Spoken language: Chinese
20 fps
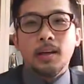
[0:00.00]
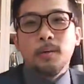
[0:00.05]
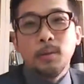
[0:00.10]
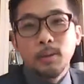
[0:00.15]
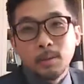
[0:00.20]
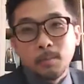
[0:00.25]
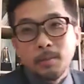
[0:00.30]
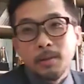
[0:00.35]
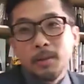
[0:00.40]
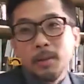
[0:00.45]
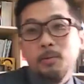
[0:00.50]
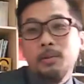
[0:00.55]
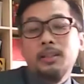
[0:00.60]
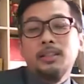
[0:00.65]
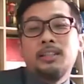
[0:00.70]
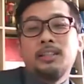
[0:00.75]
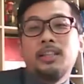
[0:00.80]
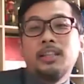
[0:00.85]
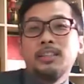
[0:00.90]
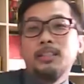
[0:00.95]
为什么呢？因为
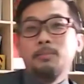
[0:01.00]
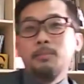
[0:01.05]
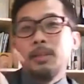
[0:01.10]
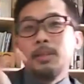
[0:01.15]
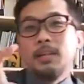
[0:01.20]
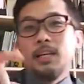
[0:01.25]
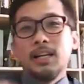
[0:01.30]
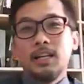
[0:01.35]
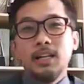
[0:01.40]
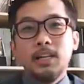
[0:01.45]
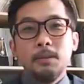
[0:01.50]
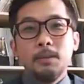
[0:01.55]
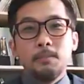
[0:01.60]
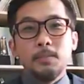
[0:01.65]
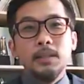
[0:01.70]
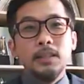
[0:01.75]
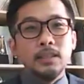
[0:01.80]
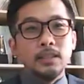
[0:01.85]
你切镜面亚克力比